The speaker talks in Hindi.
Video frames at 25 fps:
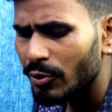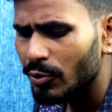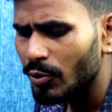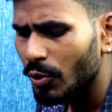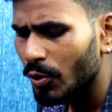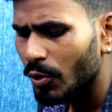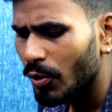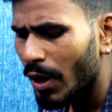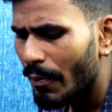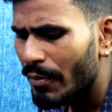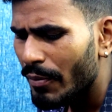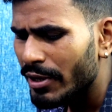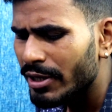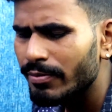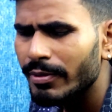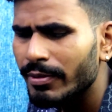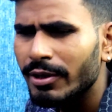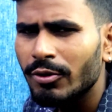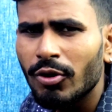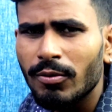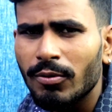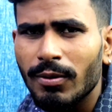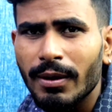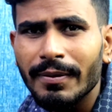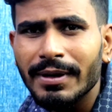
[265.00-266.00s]
तो आप
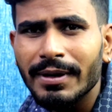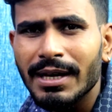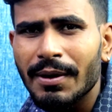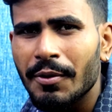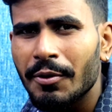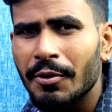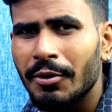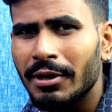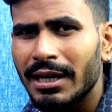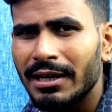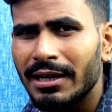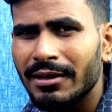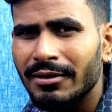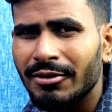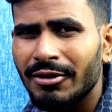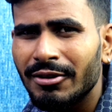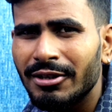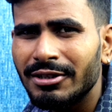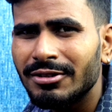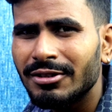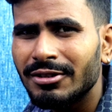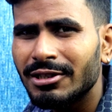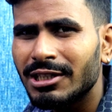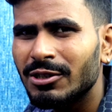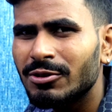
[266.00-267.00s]
इसमें नॉर्मल गेमिंग वगैरह
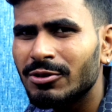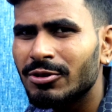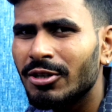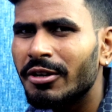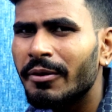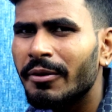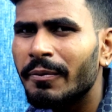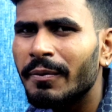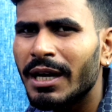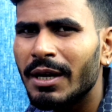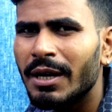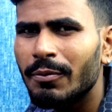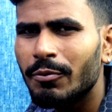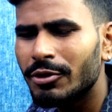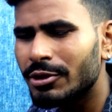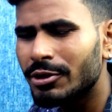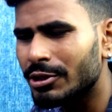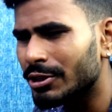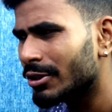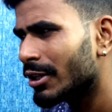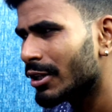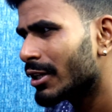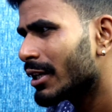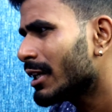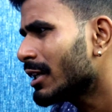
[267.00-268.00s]
कर सकते हो छः नंबर का
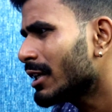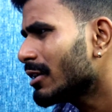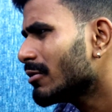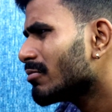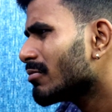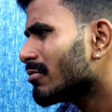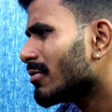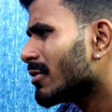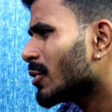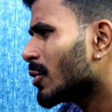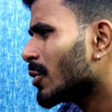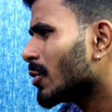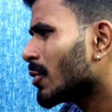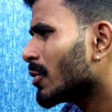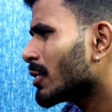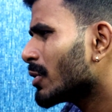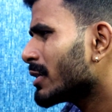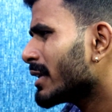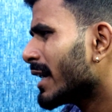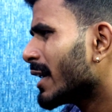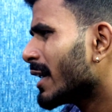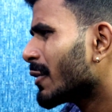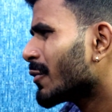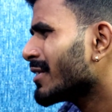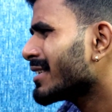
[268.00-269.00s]
प्रोसेसर है
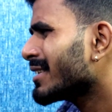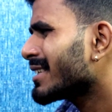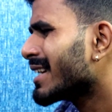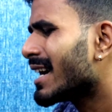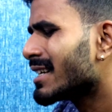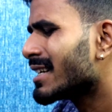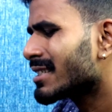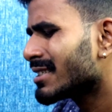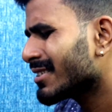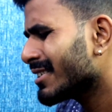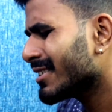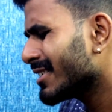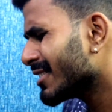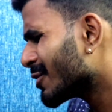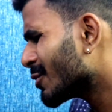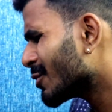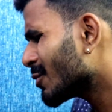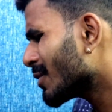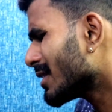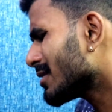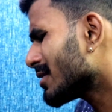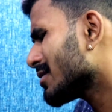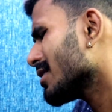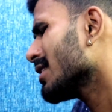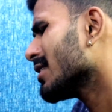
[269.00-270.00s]
और ज़्यादा कोई खास नहीं
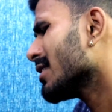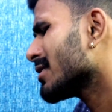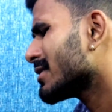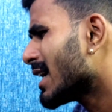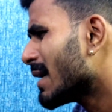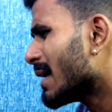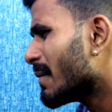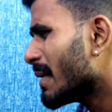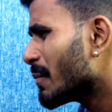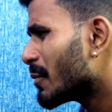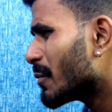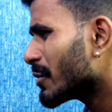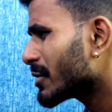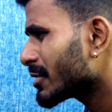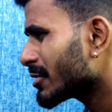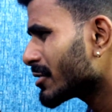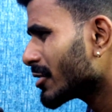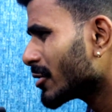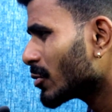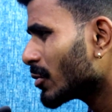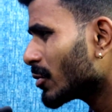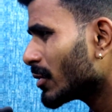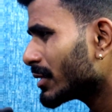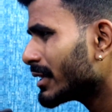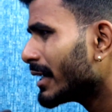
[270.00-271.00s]
कहूँगा चलिए अच्छा है भाई
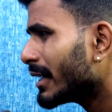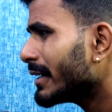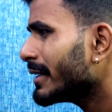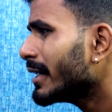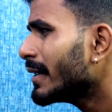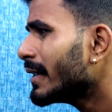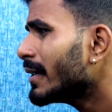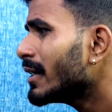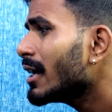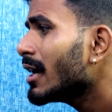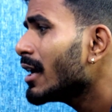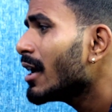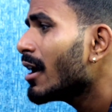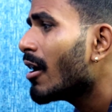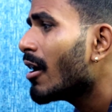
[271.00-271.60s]
प्रोसेसर तो अच्छा ही है